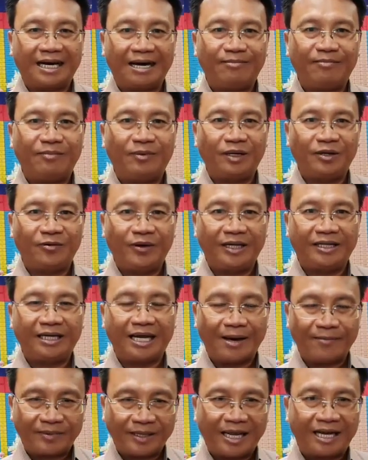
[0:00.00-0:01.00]
นะครับบริเวณ
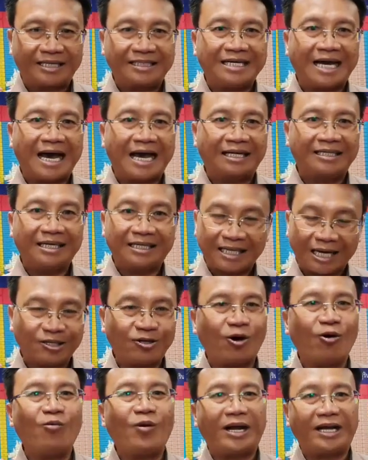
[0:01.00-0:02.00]
สนามแสดงช้างซึ่ง
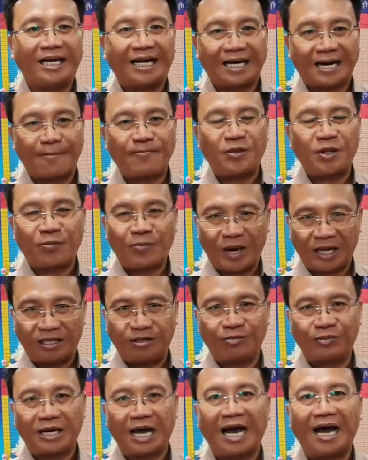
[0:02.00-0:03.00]
ทั้ง 2 วันนะครับ
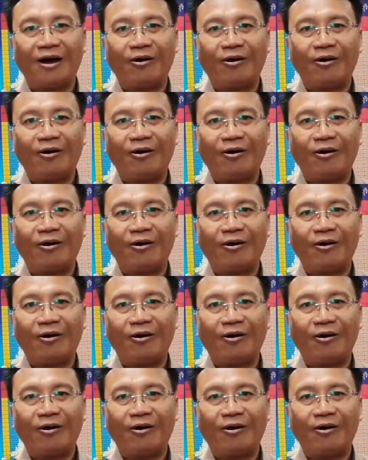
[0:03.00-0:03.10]
18